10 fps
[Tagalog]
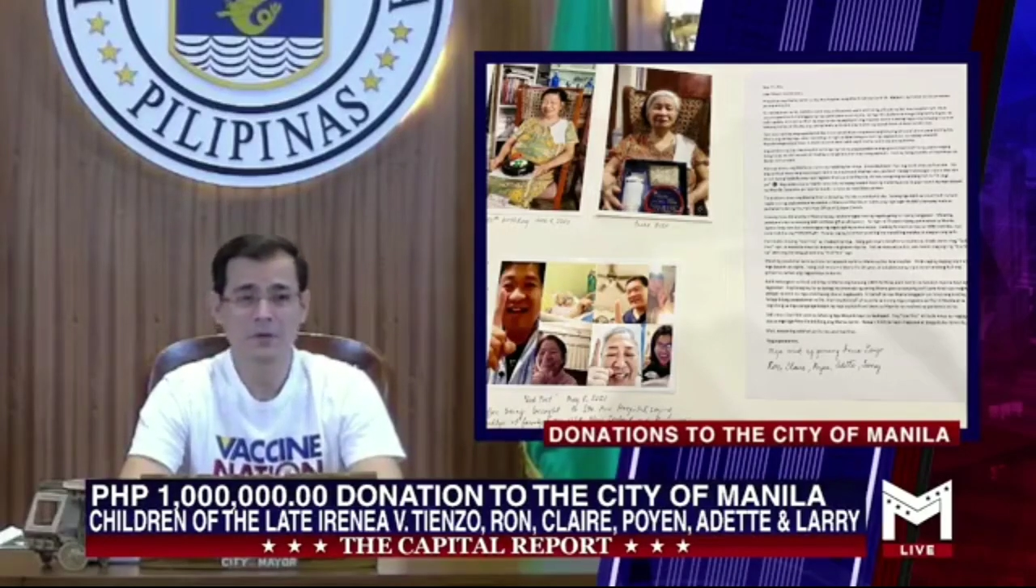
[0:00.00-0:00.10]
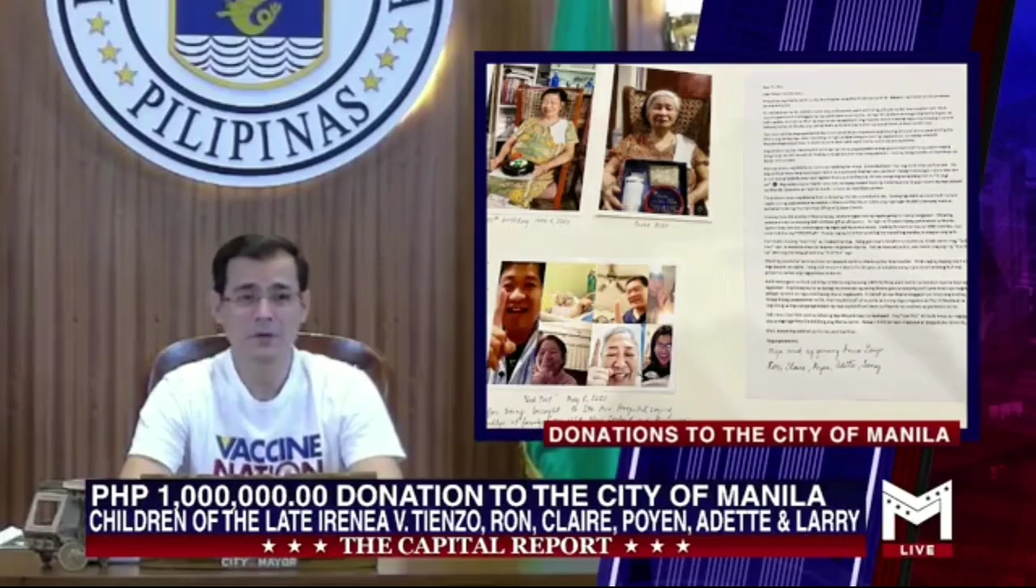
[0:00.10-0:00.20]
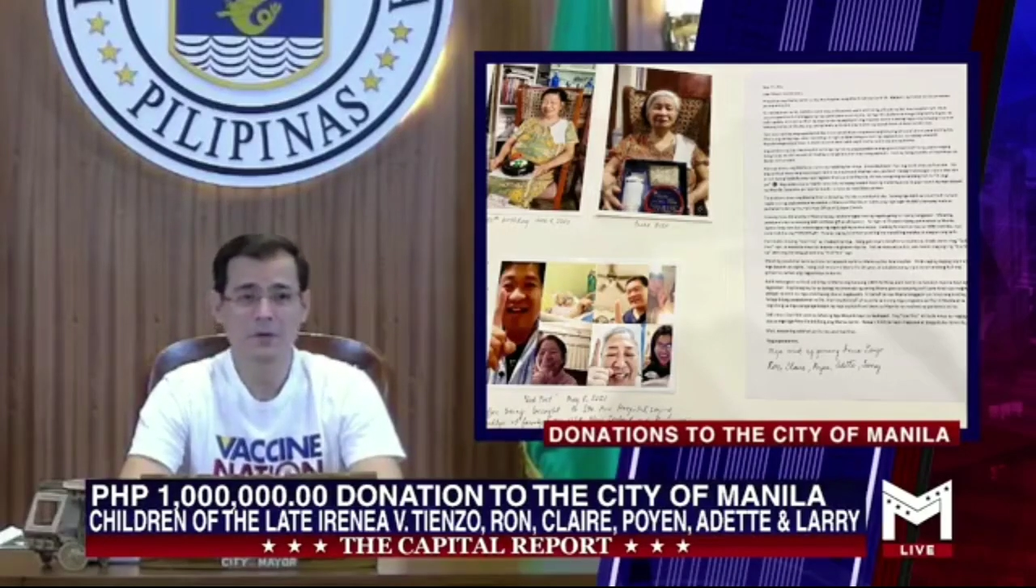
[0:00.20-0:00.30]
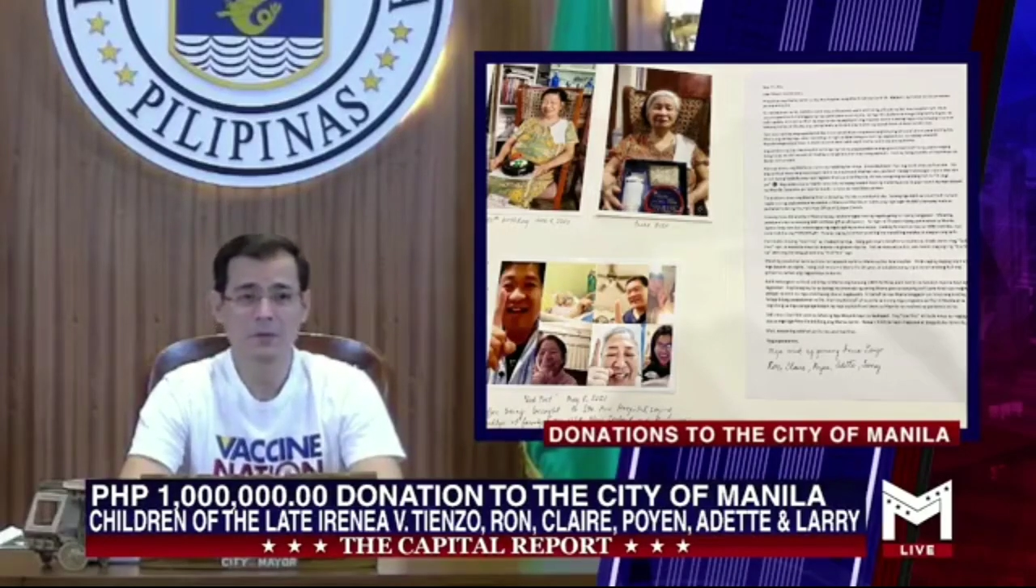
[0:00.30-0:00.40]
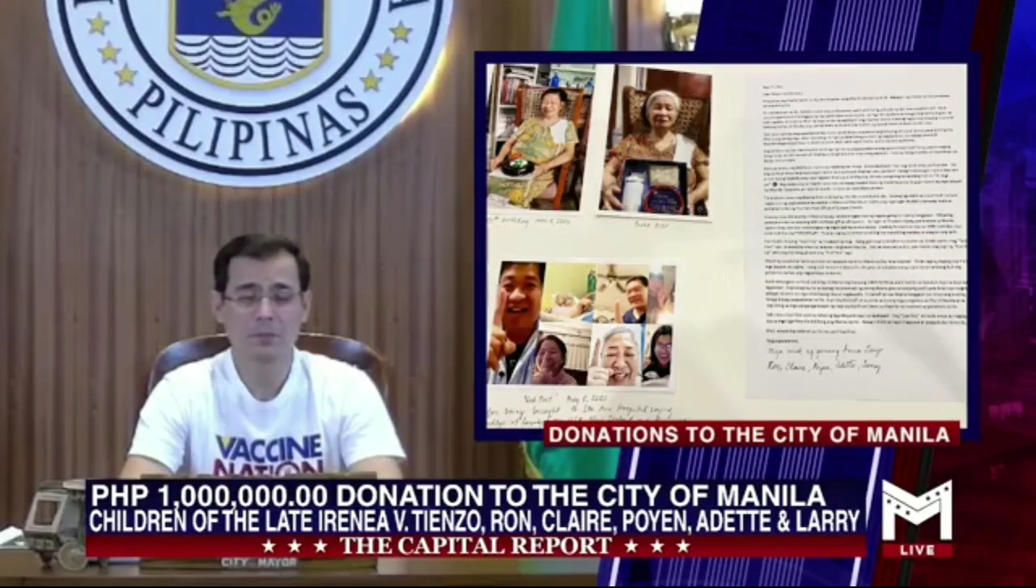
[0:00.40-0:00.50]

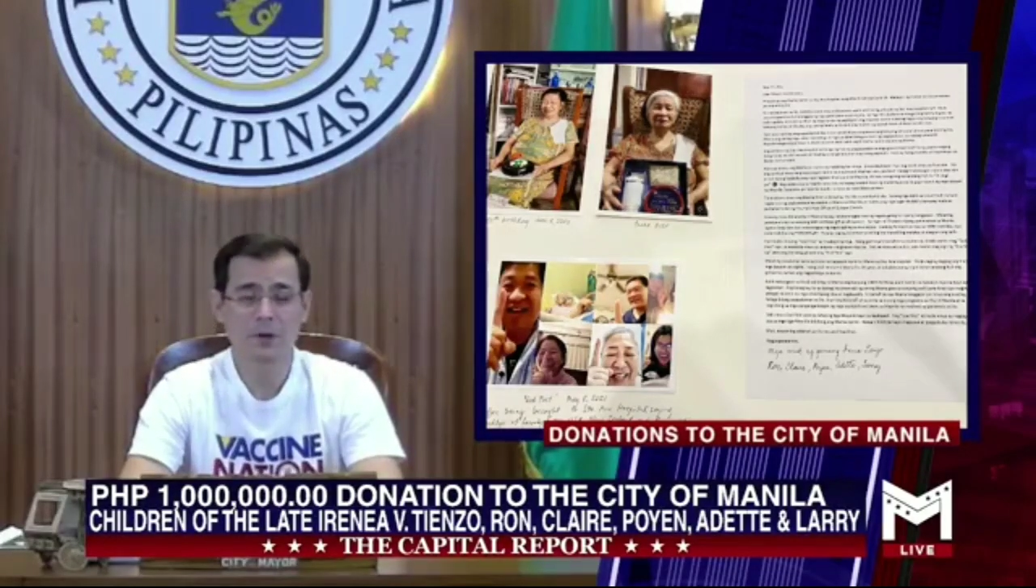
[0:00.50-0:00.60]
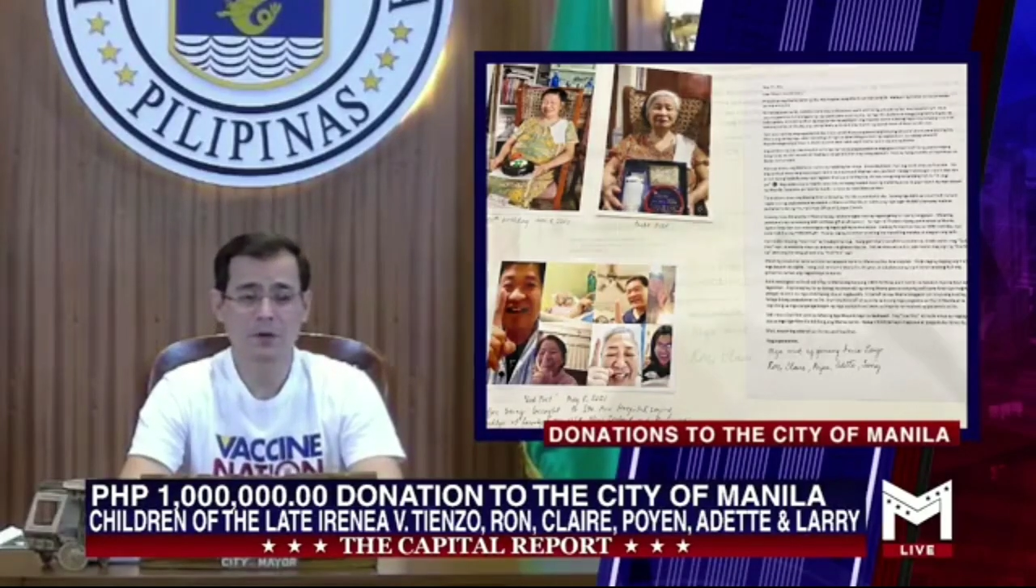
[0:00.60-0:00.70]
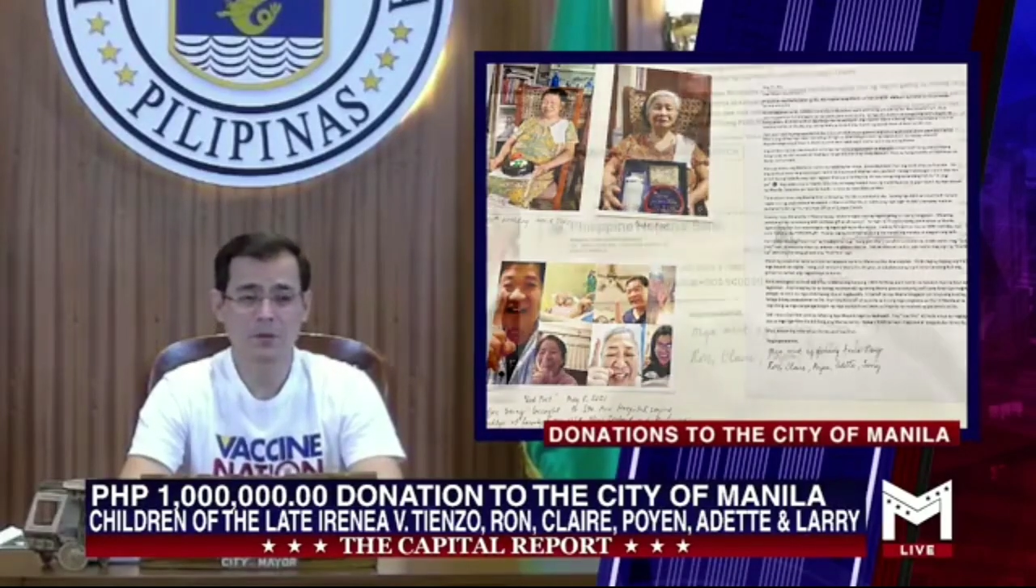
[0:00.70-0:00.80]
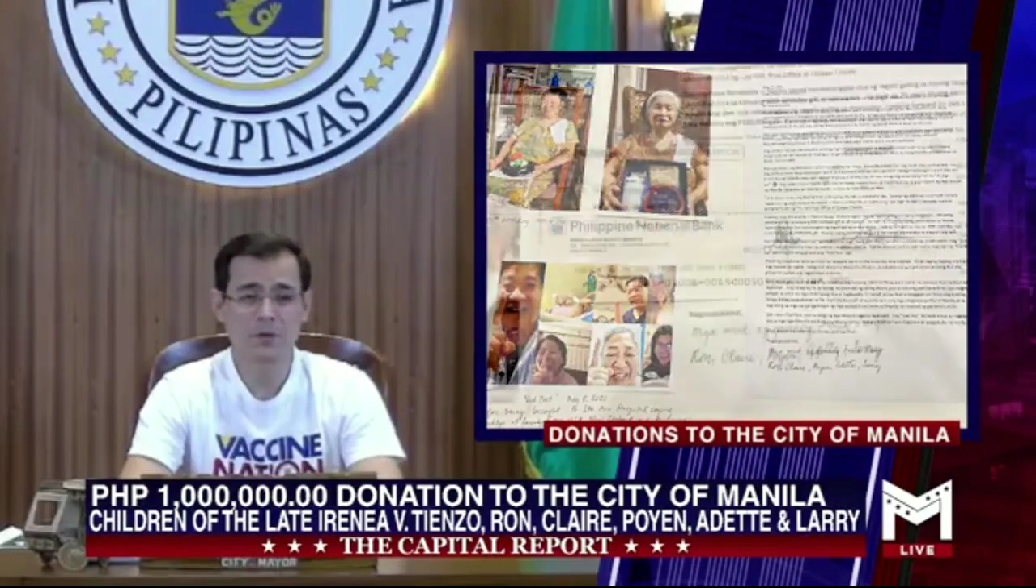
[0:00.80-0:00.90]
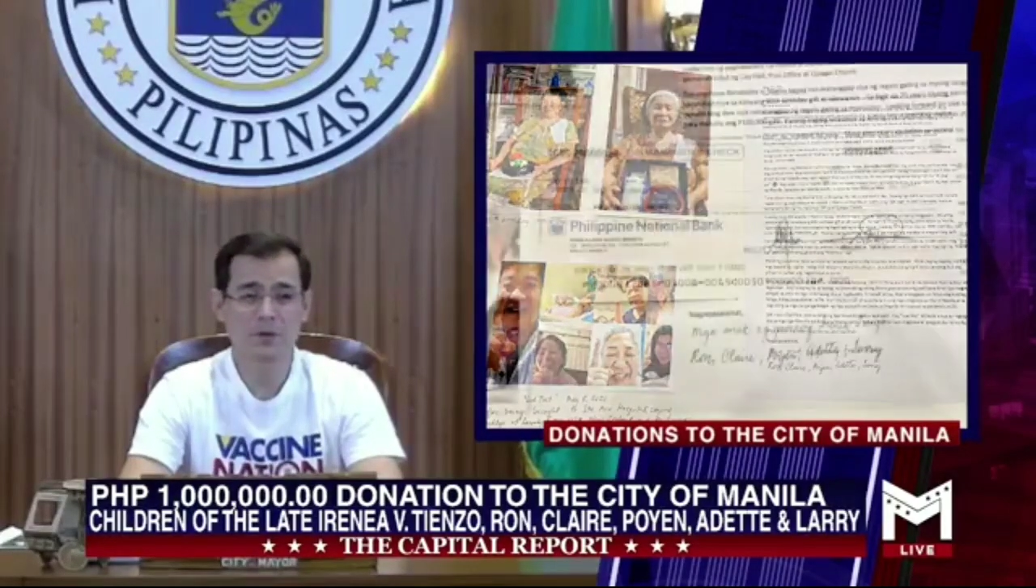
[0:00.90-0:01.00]
Oh,
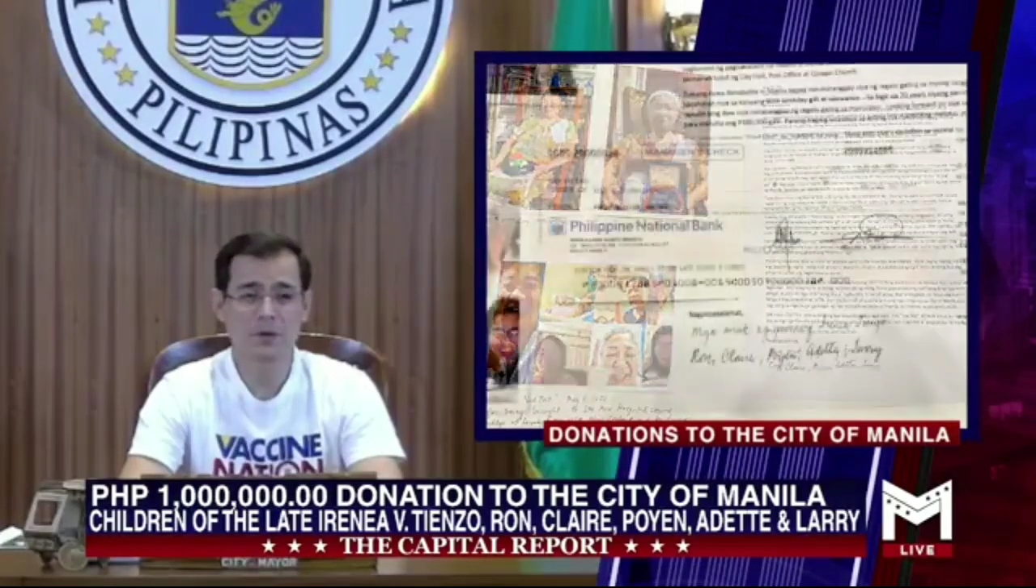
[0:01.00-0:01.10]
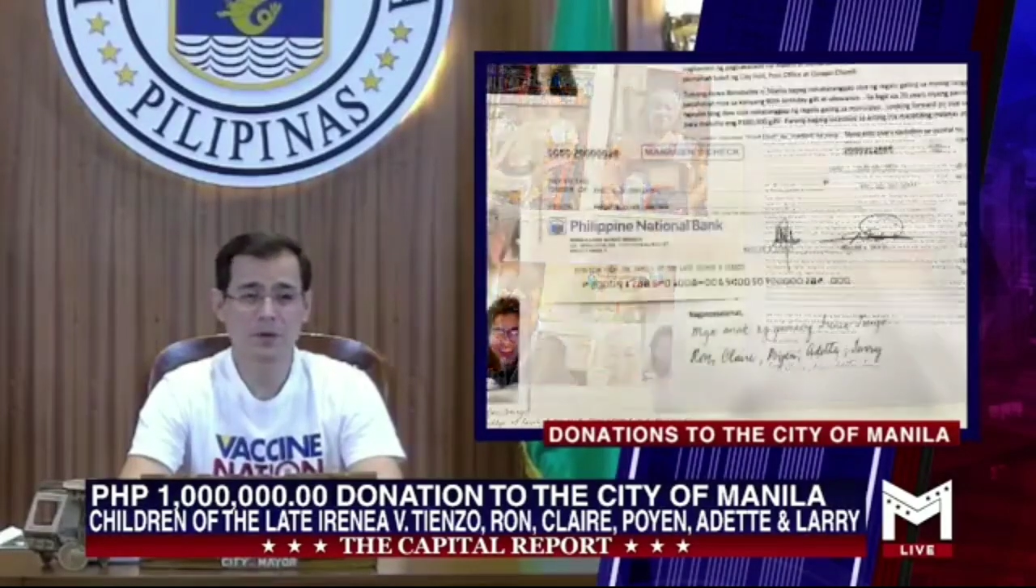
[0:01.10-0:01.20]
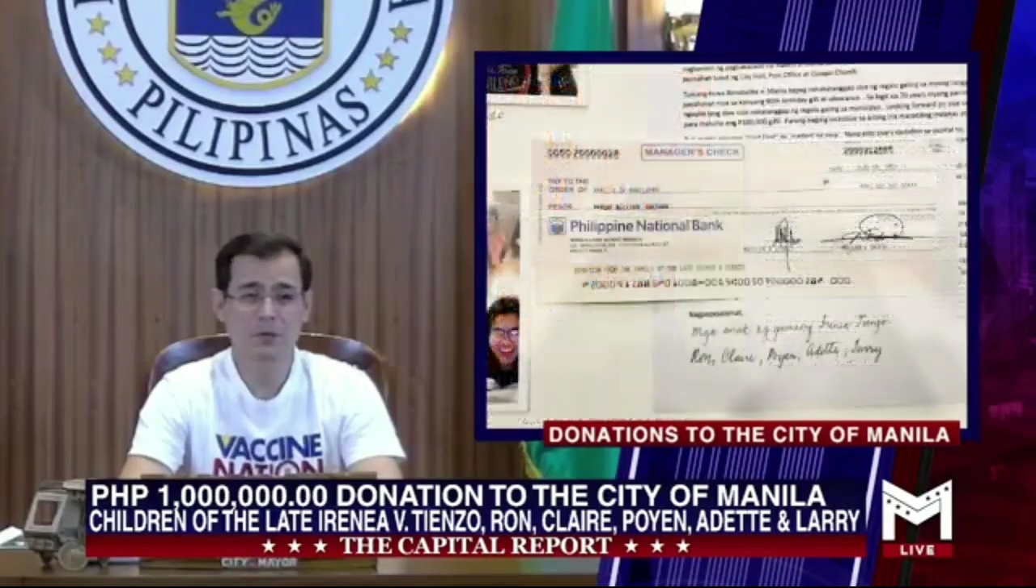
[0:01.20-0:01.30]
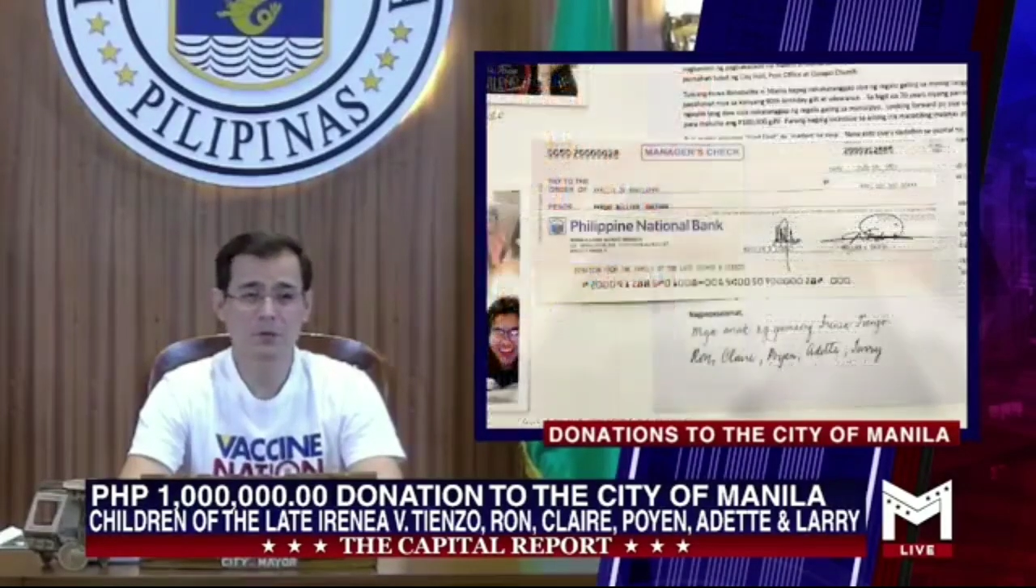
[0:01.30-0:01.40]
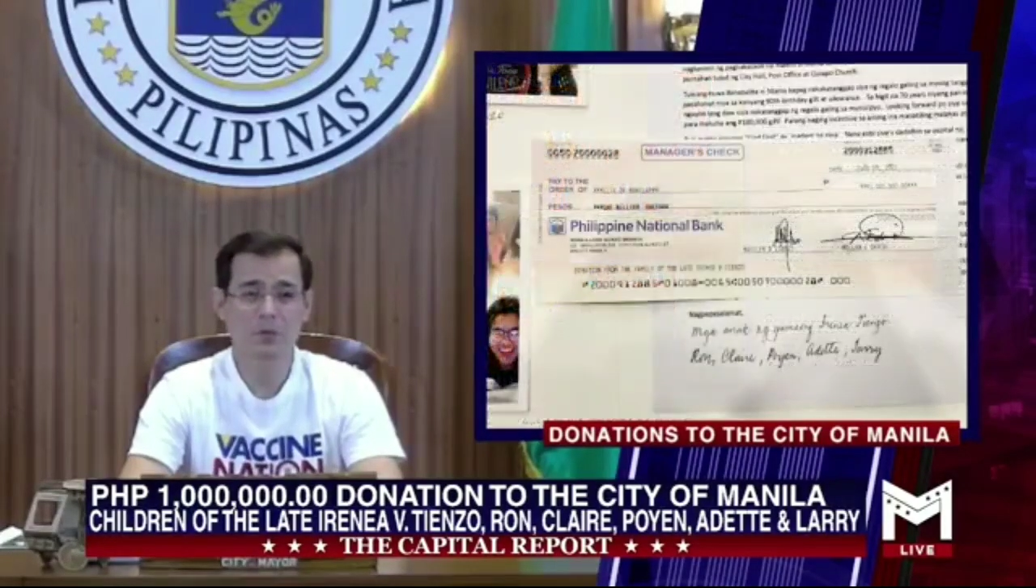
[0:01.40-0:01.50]
pero
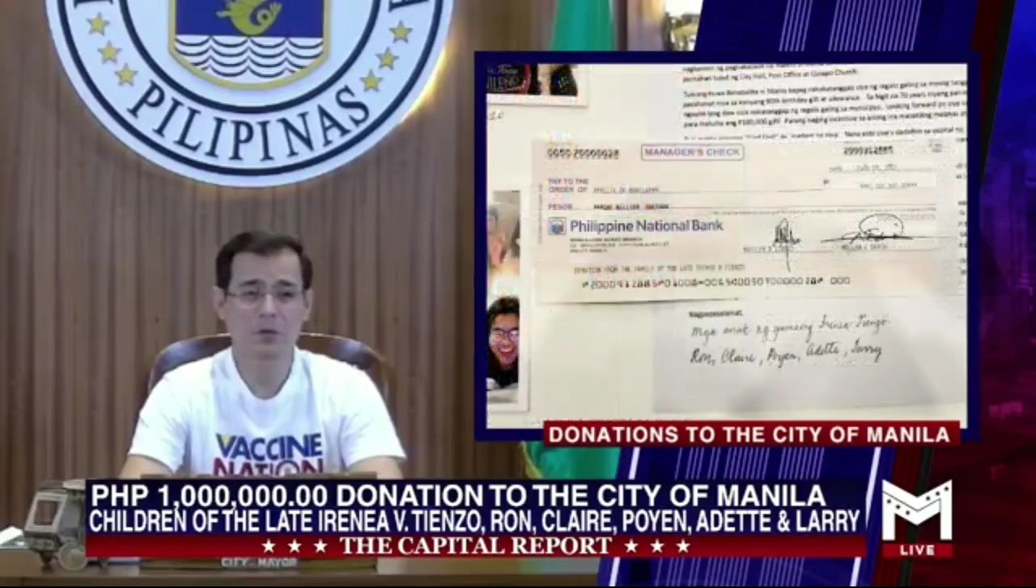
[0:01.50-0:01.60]
natutuwa